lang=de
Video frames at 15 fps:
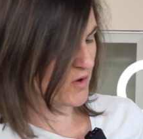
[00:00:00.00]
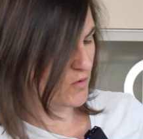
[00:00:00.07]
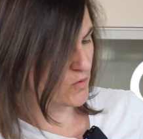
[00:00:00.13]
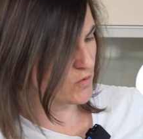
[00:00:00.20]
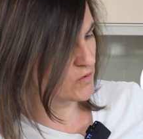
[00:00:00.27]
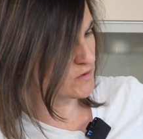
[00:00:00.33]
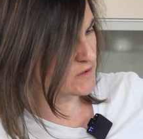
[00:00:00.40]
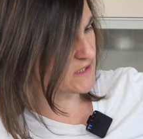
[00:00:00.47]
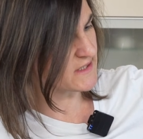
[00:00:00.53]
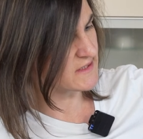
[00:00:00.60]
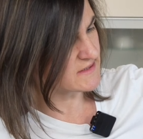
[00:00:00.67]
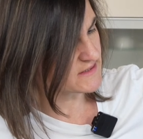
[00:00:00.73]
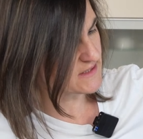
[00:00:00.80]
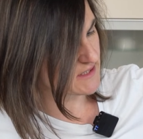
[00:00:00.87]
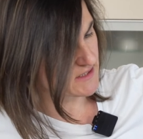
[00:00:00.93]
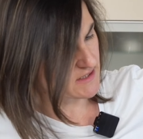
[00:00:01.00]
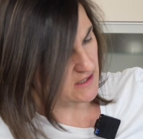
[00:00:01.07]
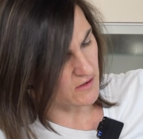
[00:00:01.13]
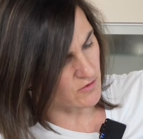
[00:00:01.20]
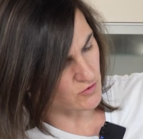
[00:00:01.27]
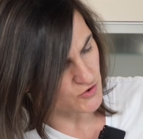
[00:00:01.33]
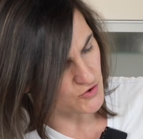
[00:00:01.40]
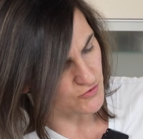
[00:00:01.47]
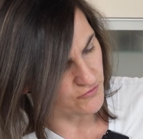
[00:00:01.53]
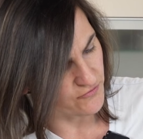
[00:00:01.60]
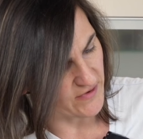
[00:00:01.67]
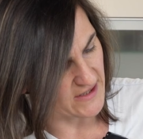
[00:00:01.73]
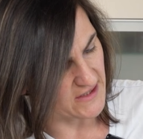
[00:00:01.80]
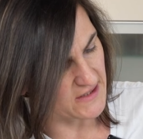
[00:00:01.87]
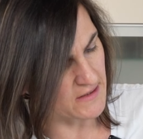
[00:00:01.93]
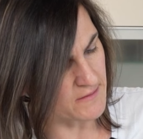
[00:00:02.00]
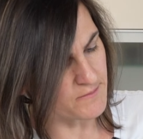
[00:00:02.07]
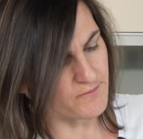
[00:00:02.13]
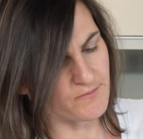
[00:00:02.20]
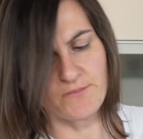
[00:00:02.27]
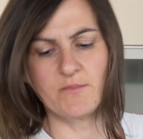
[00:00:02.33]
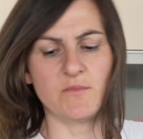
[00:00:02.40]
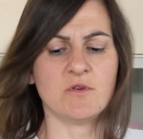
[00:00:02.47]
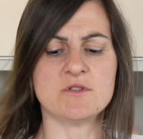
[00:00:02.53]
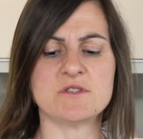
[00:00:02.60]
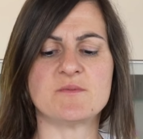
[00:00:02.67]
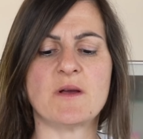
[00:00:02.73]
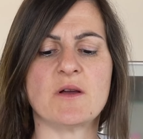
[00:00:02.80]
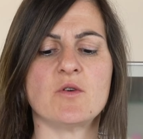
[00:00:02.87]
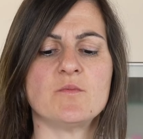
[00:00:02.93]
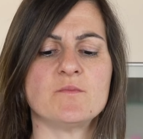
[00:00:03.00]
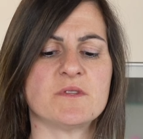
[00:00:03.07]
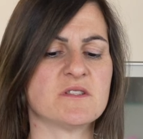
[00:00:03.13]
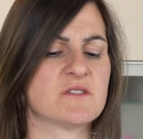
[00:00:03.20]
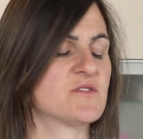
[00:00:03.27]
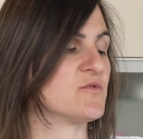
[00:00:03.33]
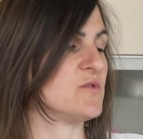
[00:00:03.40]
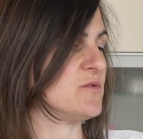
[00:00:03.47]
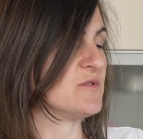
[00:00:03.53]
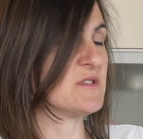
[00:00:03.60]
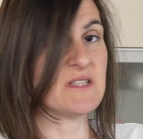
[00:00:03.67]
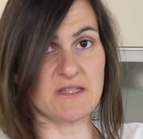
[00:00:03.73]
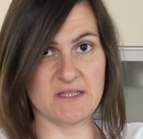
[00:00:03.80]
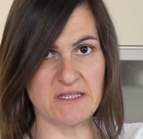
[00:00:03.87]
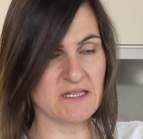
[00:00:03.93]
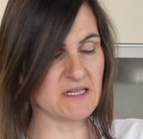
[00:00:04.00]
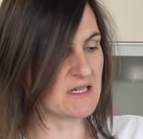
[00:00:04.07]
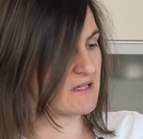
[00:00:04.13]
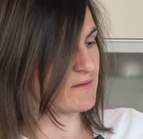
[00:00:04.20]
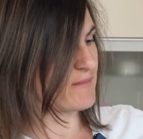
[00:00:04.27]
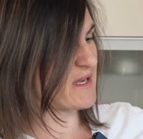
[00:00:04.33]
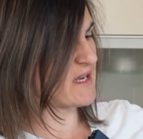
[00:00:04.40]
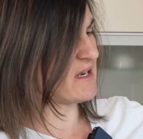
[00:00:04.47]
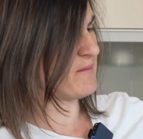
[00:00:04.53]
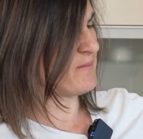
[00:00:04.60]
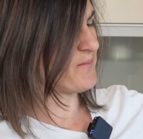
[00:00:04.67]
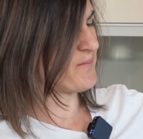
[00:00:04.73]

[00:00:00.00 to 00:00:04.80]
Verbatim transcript: Und es geht auch schon weiter. Und zwar kommt dazu unser Dinkelmehl.